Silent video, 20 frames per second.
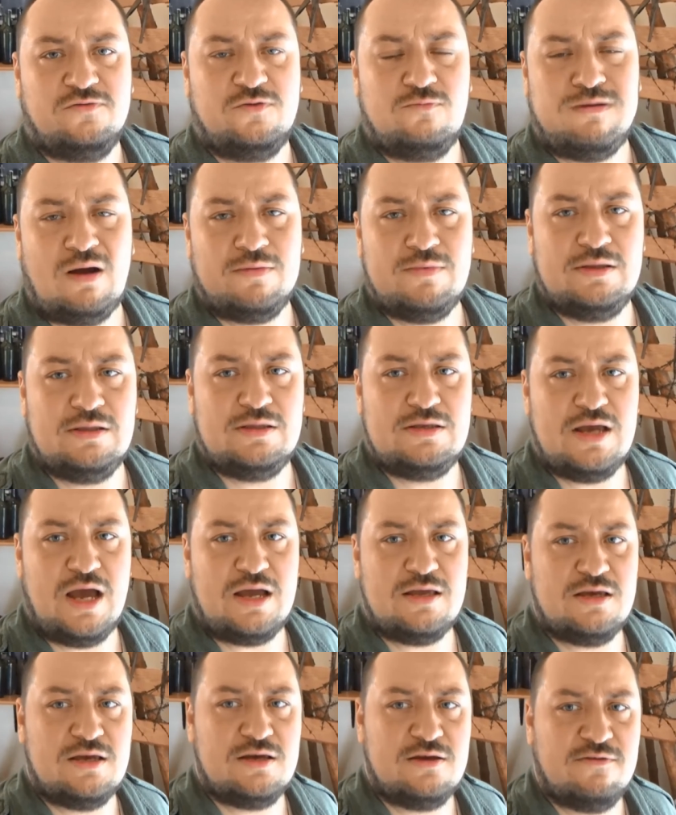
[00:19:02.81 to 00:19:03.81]
w
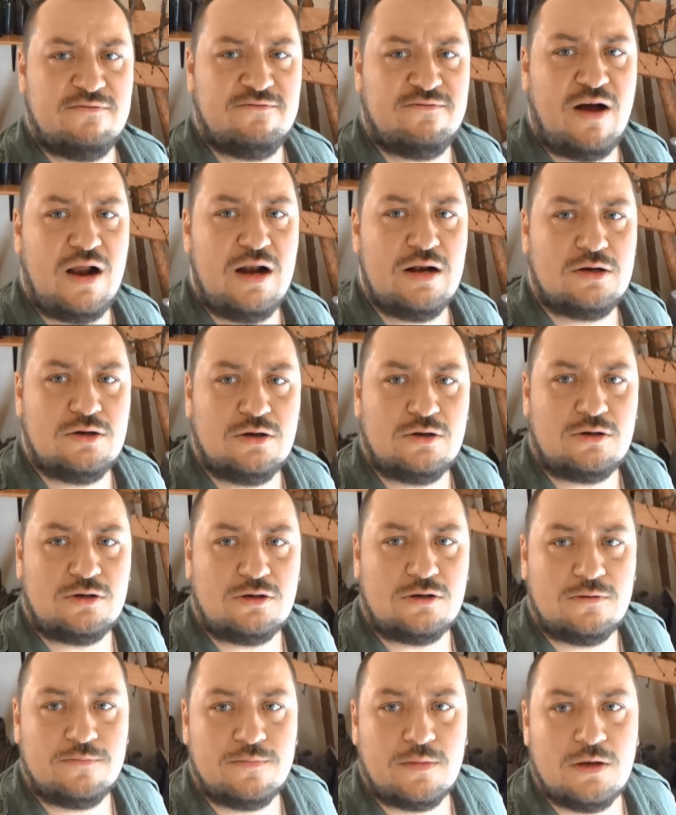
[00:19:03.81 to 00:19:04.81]
upamiętnianie walk
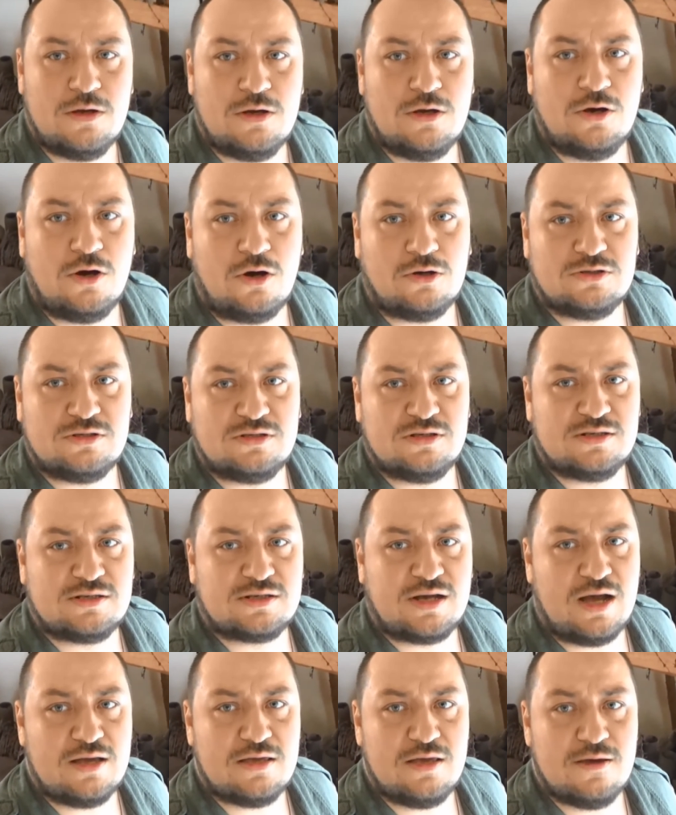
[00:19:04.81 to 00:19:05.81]
o
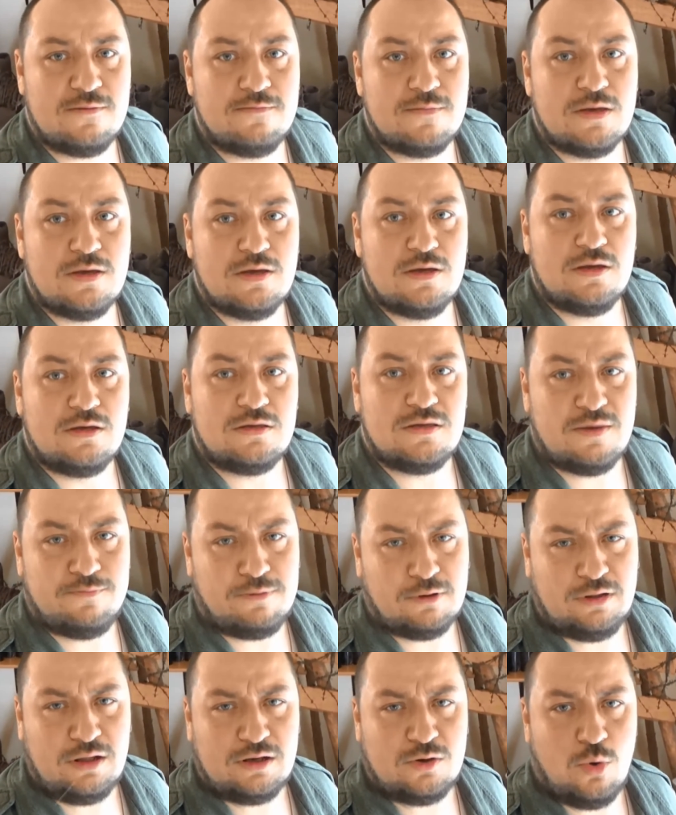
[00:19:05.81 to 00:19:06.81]
odzyskanie
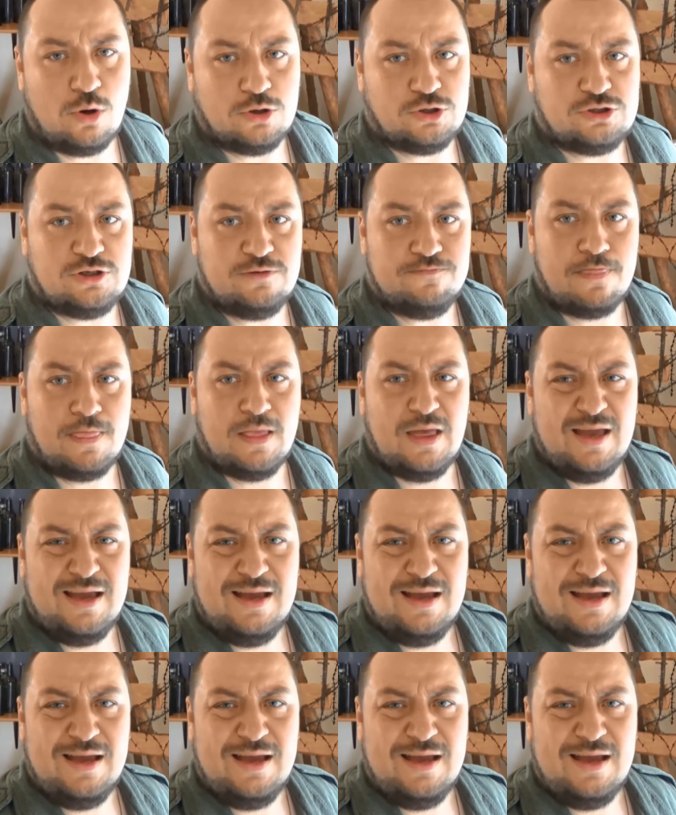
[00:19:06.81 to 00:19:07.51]
niepodległości.